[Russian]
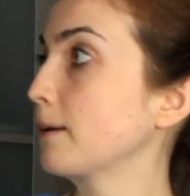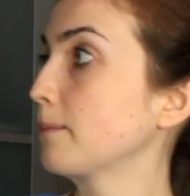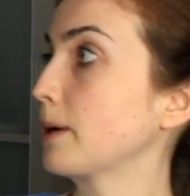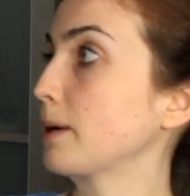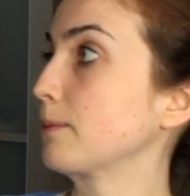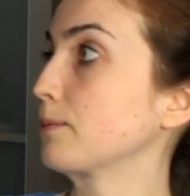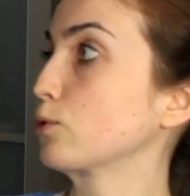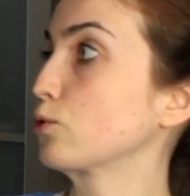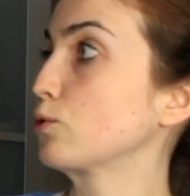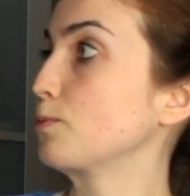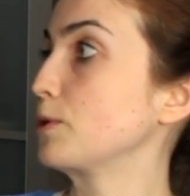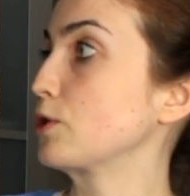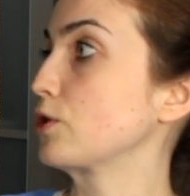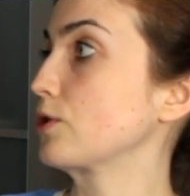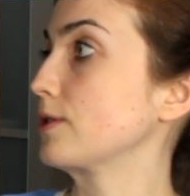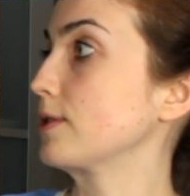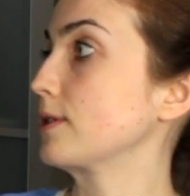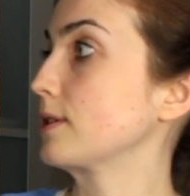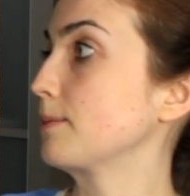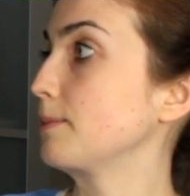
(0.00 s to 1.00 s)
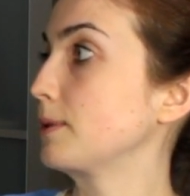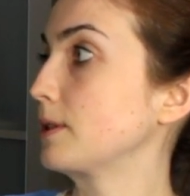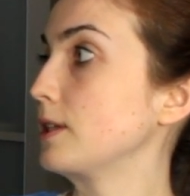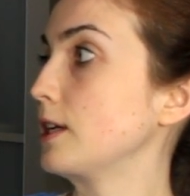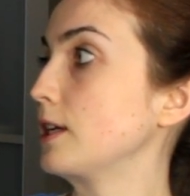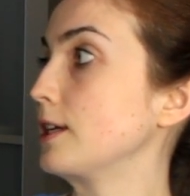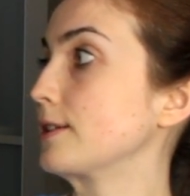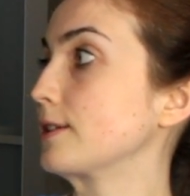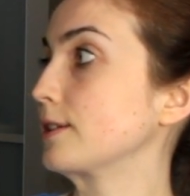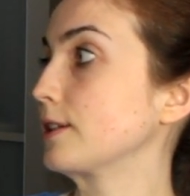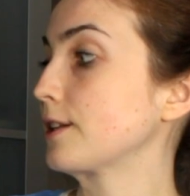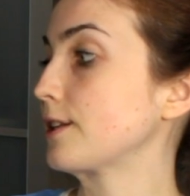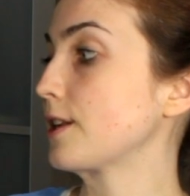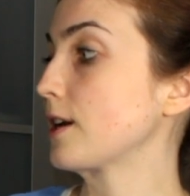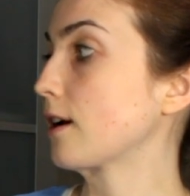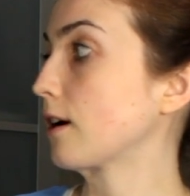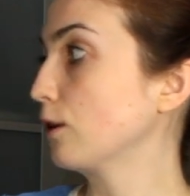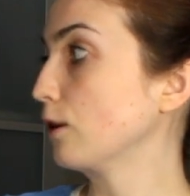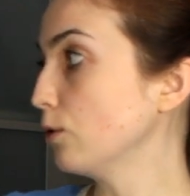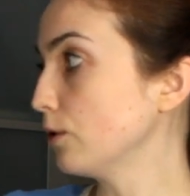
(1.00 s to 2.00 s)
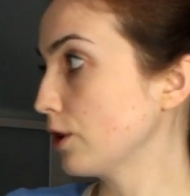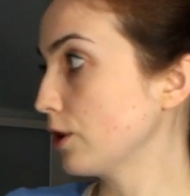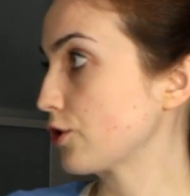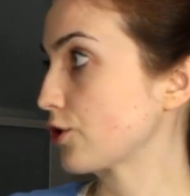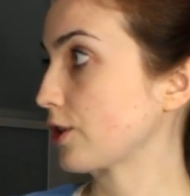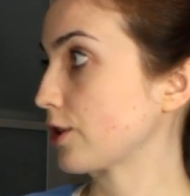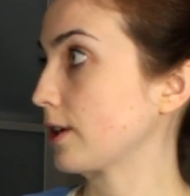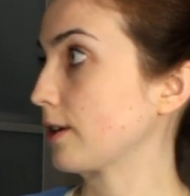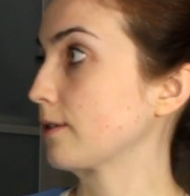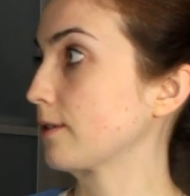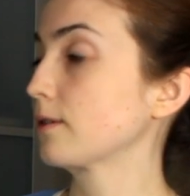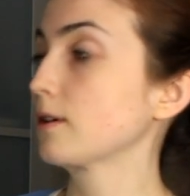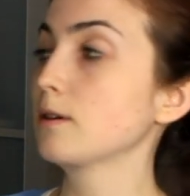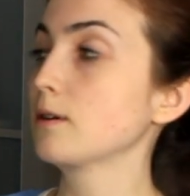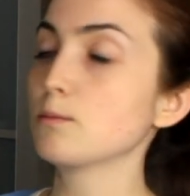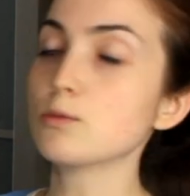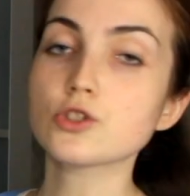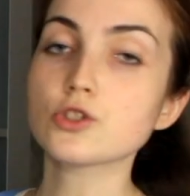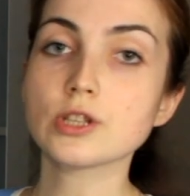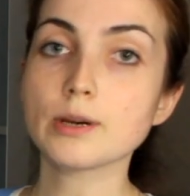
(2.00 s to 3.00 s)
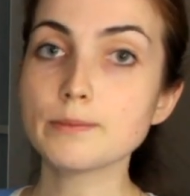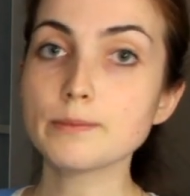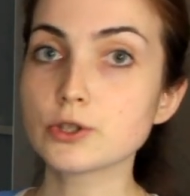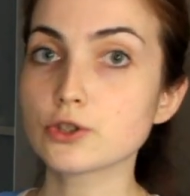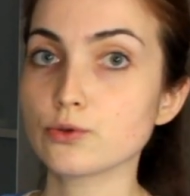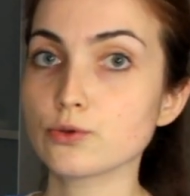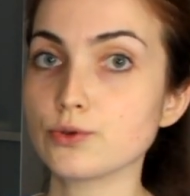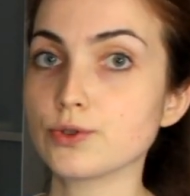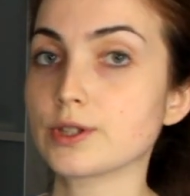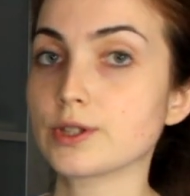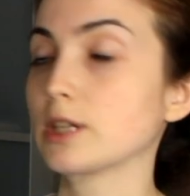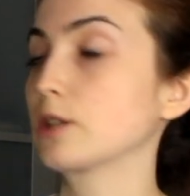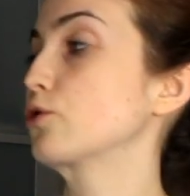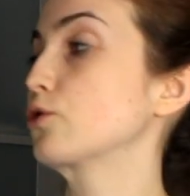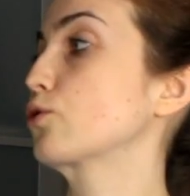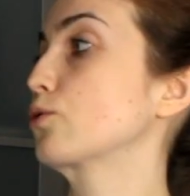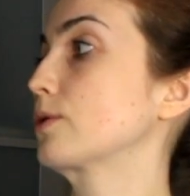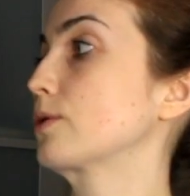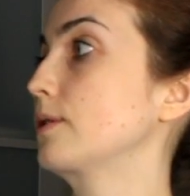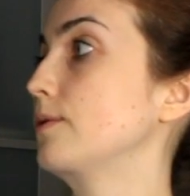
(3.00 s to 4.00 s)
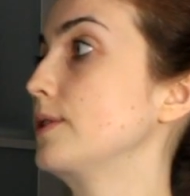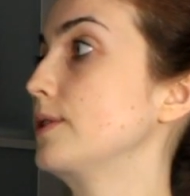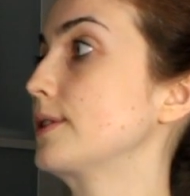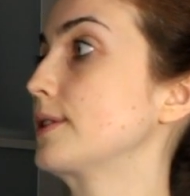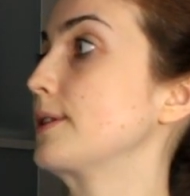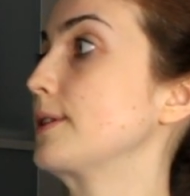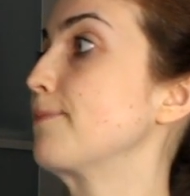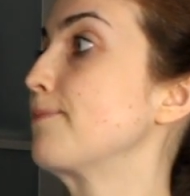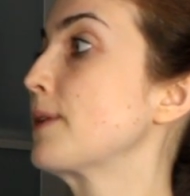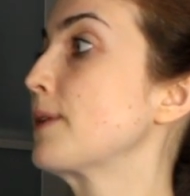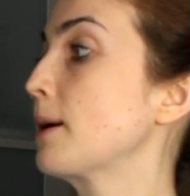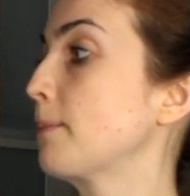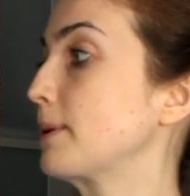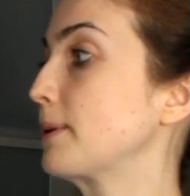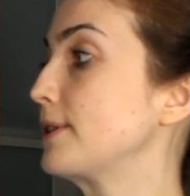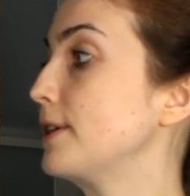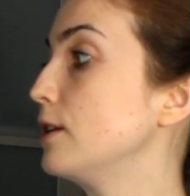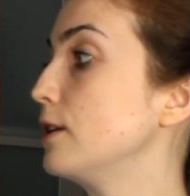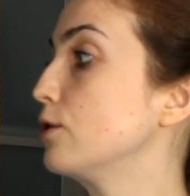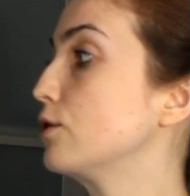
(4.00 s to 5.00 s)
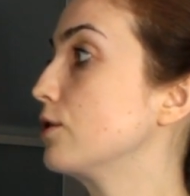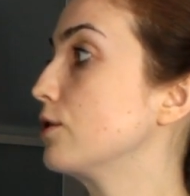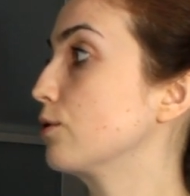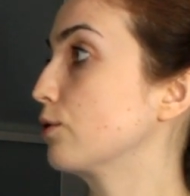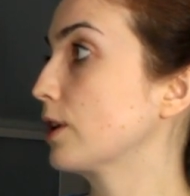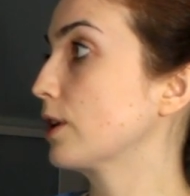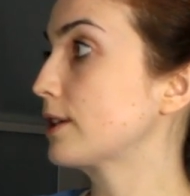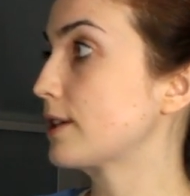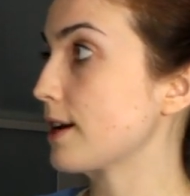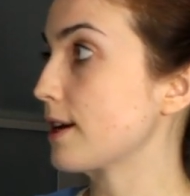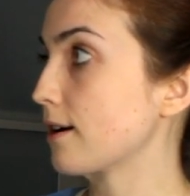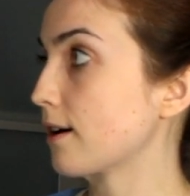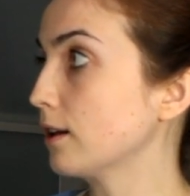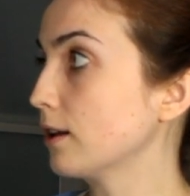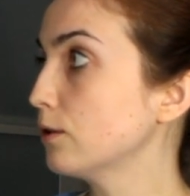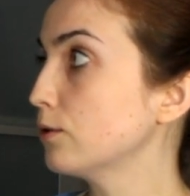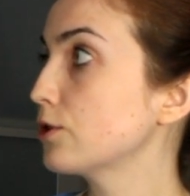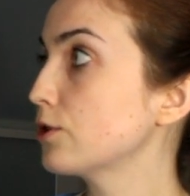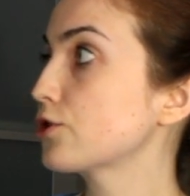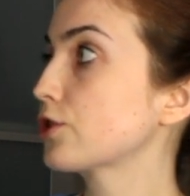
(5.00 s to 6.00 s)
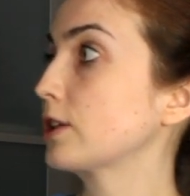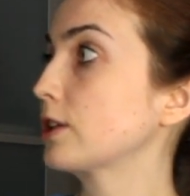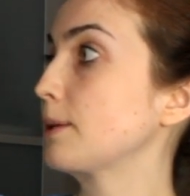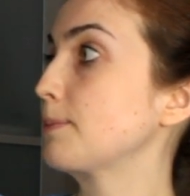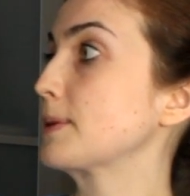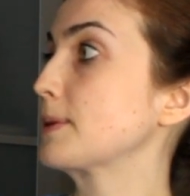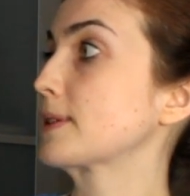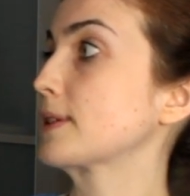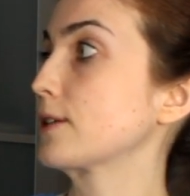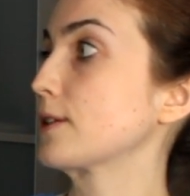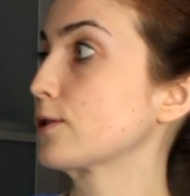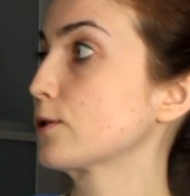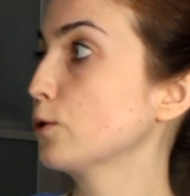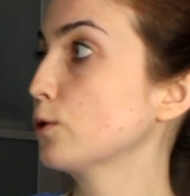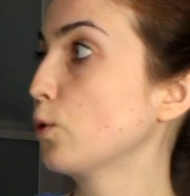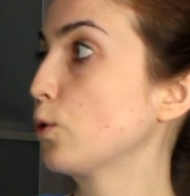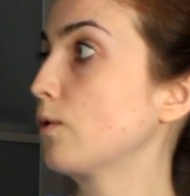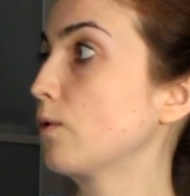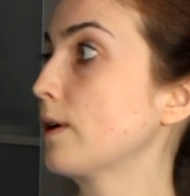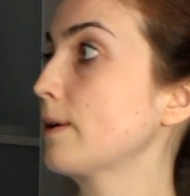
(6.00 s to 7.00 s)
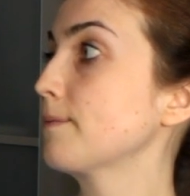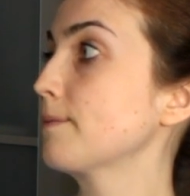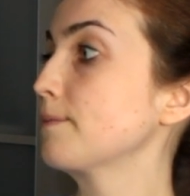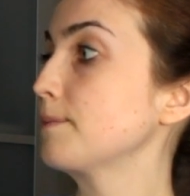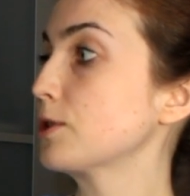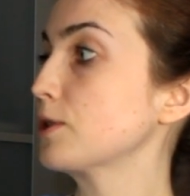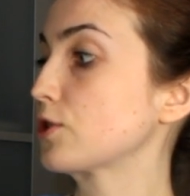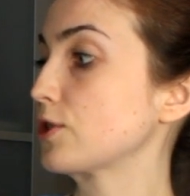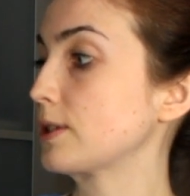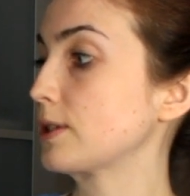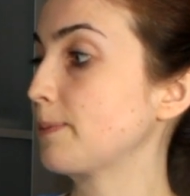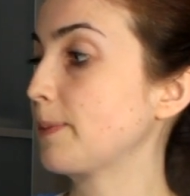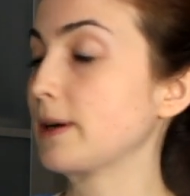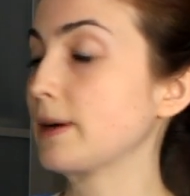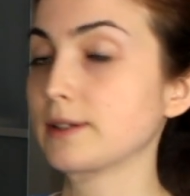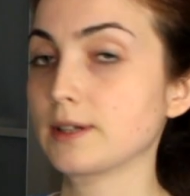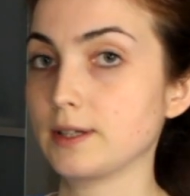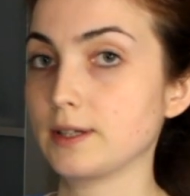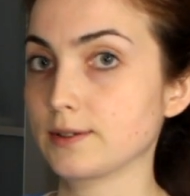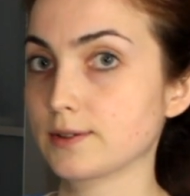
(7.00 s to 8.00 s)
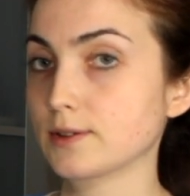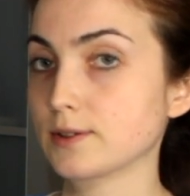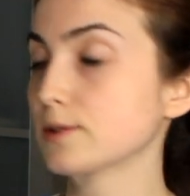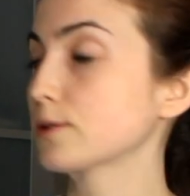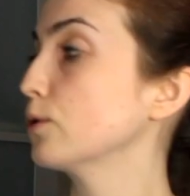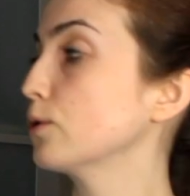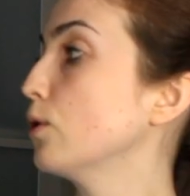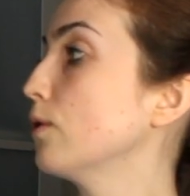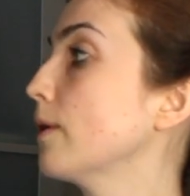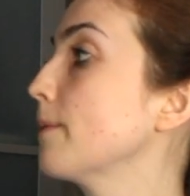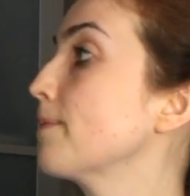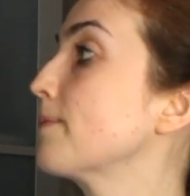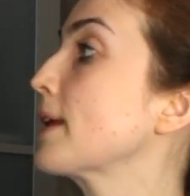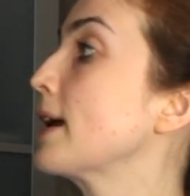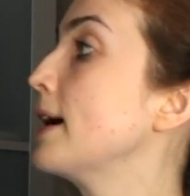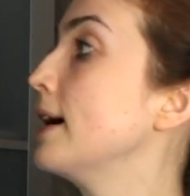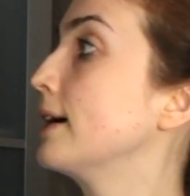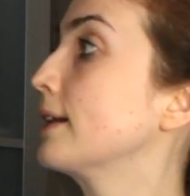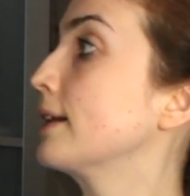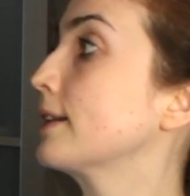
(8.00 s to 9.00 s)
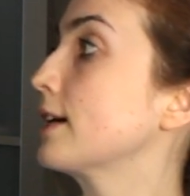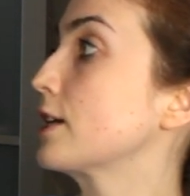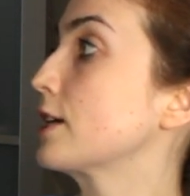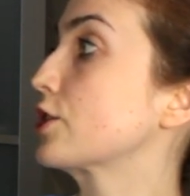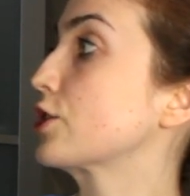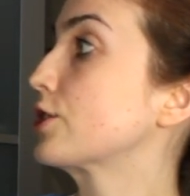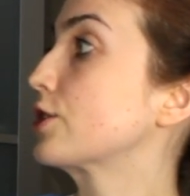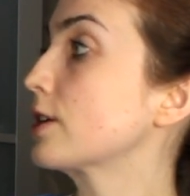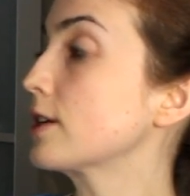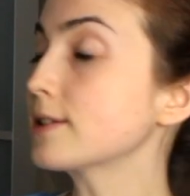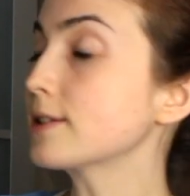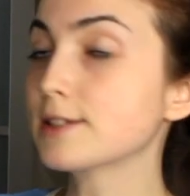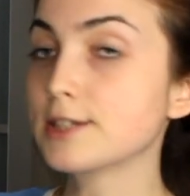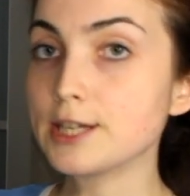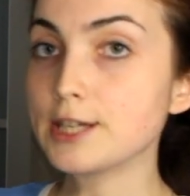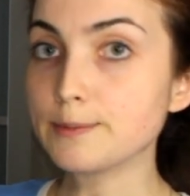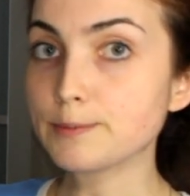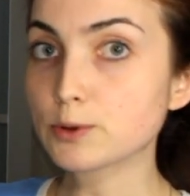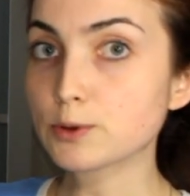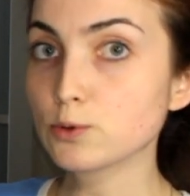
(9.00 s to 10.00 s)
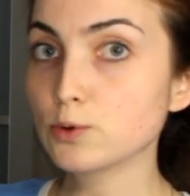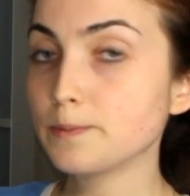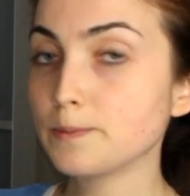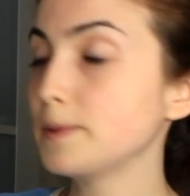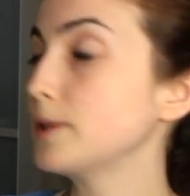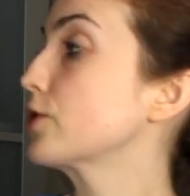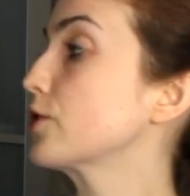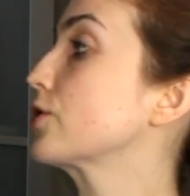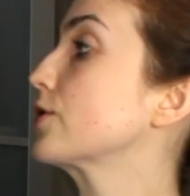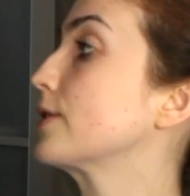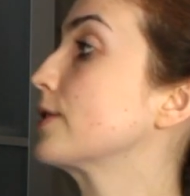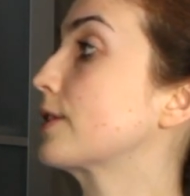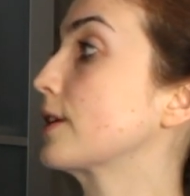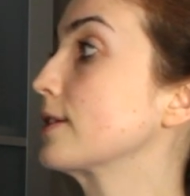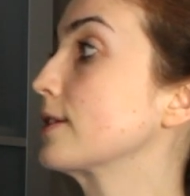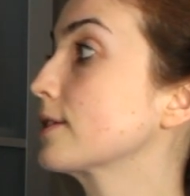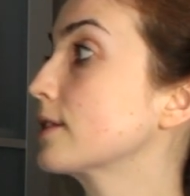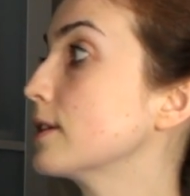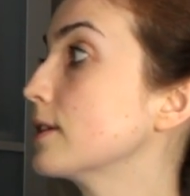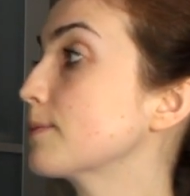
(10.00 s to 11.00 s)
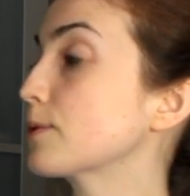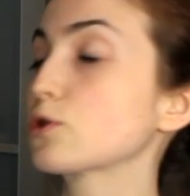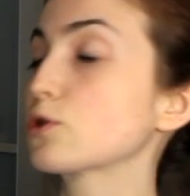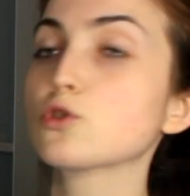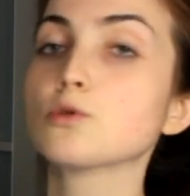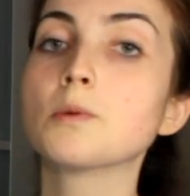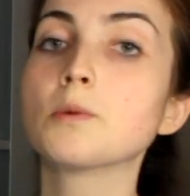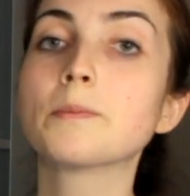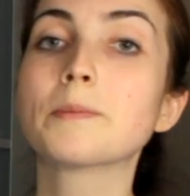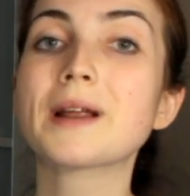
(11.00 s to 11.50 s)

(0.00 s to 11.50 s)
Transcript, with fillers: Прям пишите себе, делите на три колоночки – можно обычную тетрадочку завести, поделить ее на три колоночки, написать слово, пишите по-английски слово, дальше транскрипцию пишите, транскрипцию, чтобы